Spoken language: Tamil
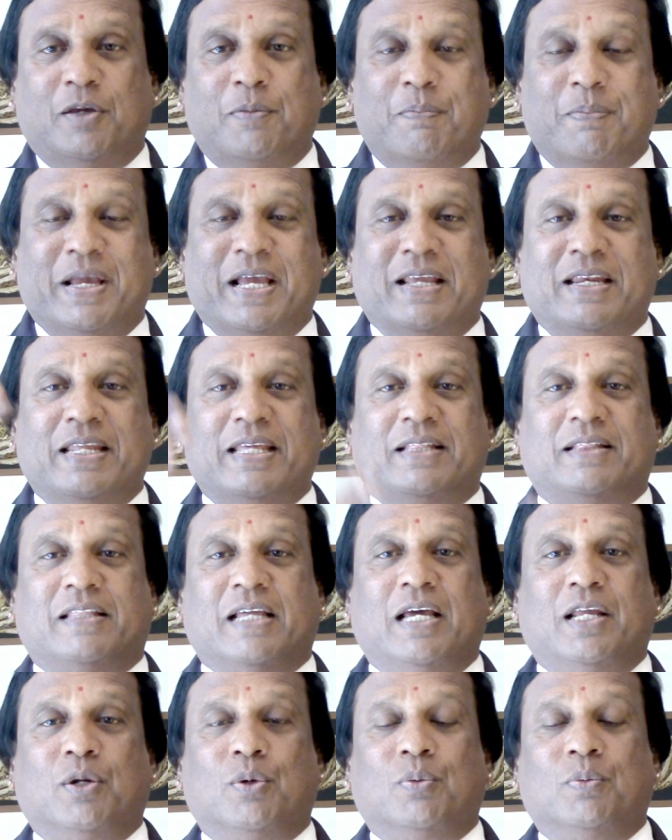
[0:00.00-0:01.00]
மேனி
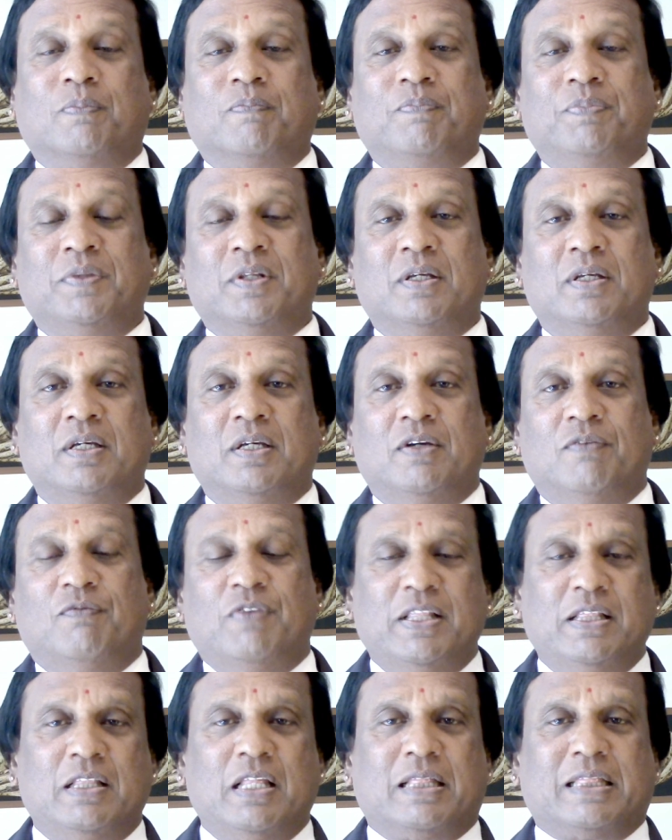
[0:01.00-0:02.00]
தரும்
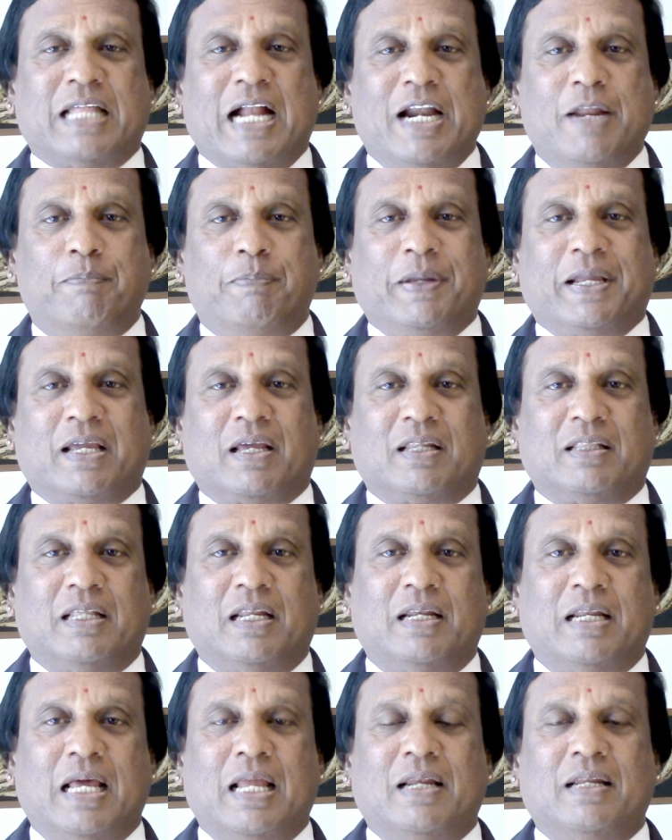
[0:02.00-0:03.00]
விந்து தடிப்பிக்கிறது
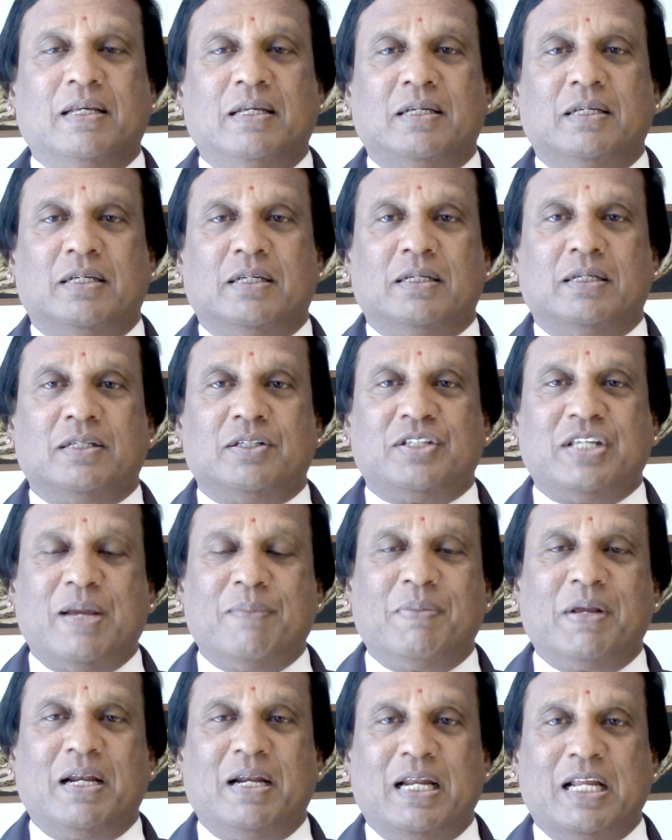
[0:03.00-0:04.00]
என்றால்
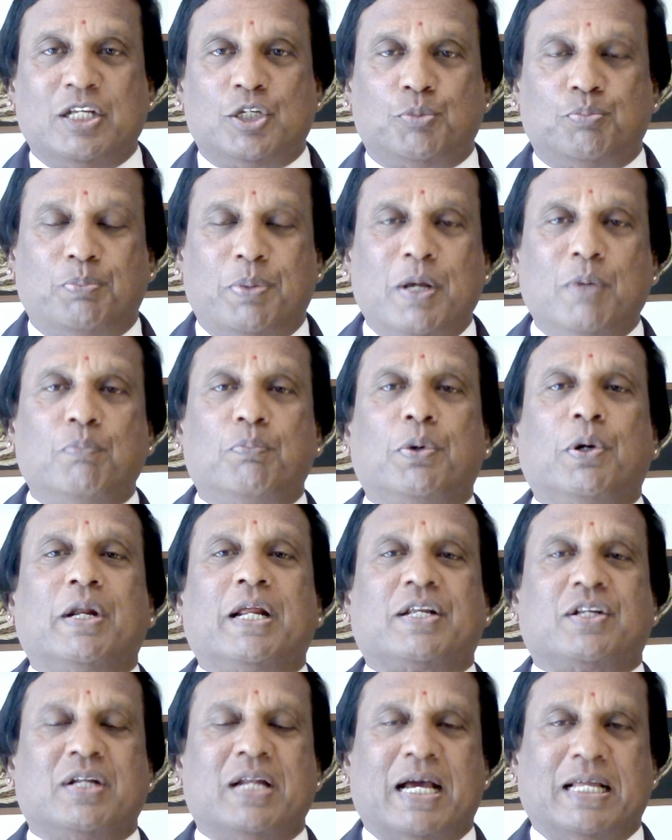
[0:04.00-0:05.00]
செமன்ல ஸ்பெர்ம்
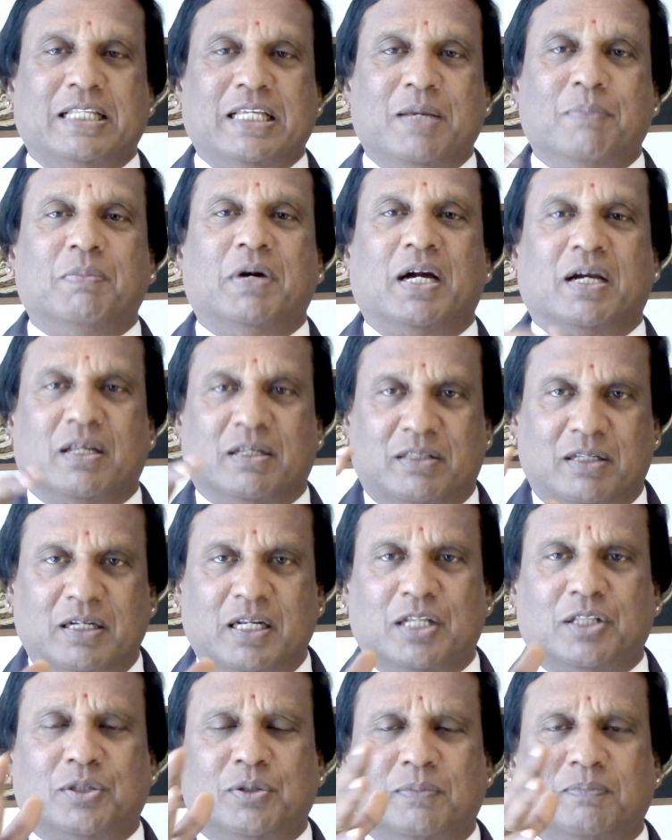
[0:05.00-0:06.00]
ப்ரொடக்ஷன் அதிகமாகிறது
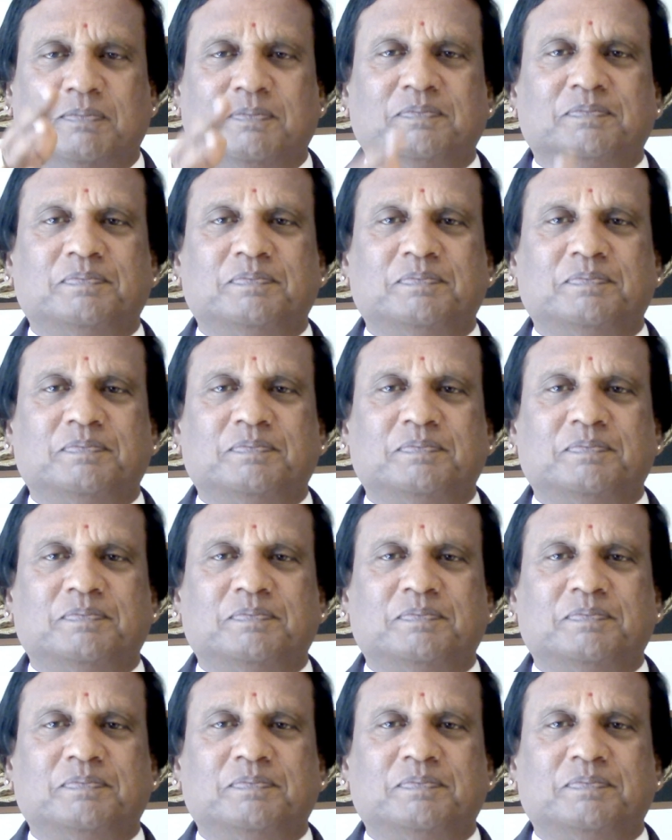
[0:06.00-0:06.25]
அர்த்தம்